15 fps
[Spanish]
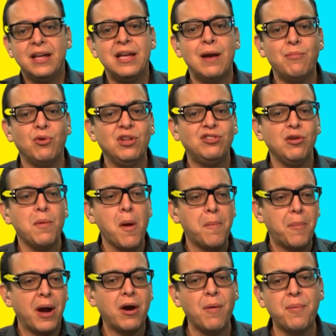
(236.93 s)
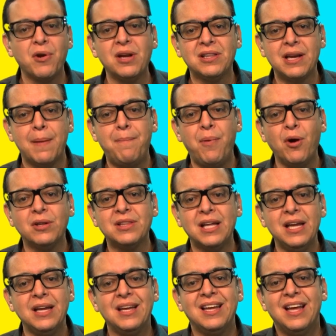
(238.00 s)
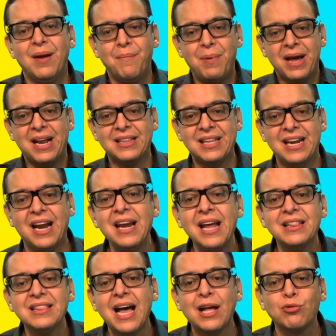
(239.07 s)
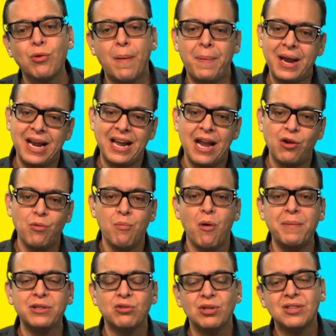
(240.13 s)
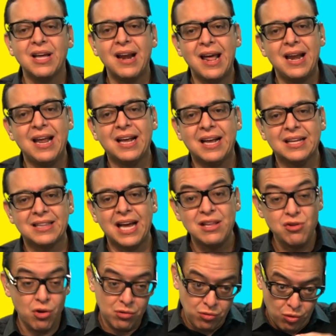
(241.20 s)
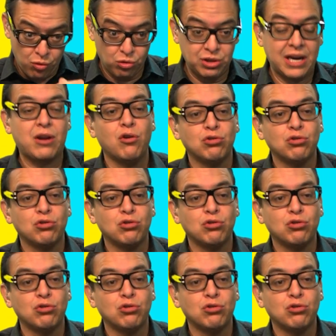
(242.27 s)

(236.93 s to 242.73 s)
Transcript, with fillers: y el municipio pagó por el transporte para tener la estatua, para en algún momento instalarla en Cataño, con otras